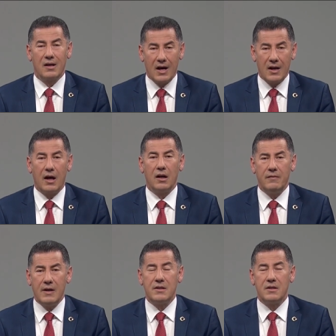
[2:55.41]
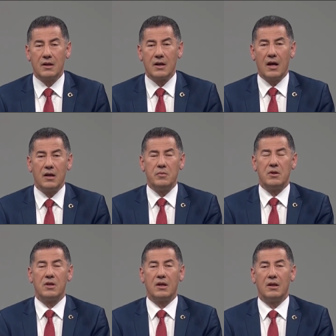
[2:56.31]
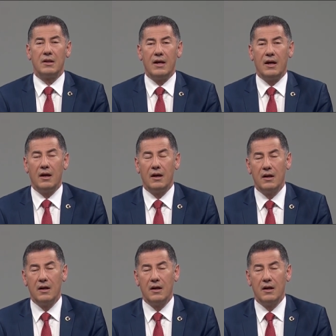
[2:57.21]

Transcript: kararlı ve istikrarlı bir şekilde